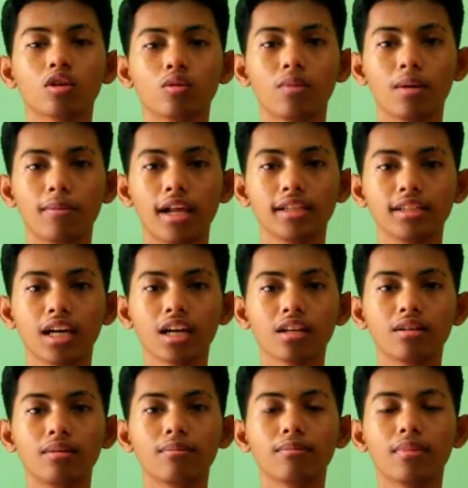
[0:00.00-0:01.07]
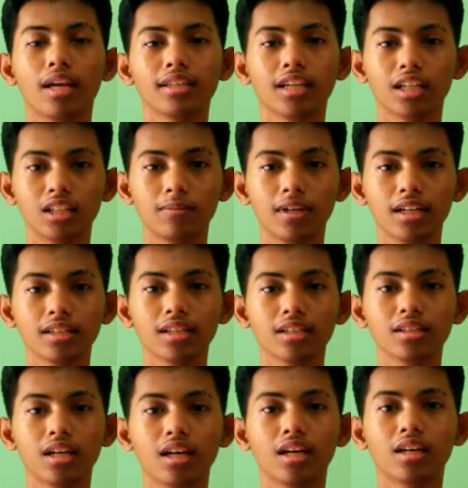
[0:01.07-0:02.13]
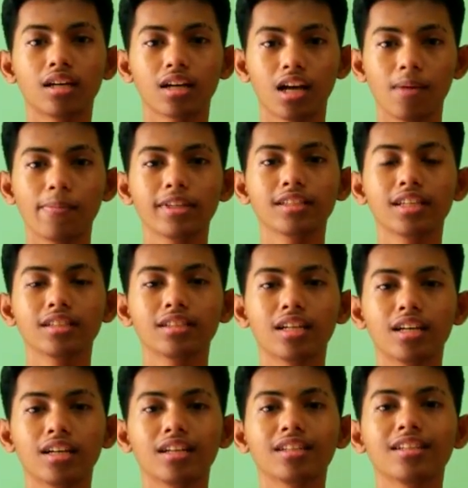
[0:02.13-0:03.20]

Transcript: Rumah Belajar, belajar di mana saja, kapan saja,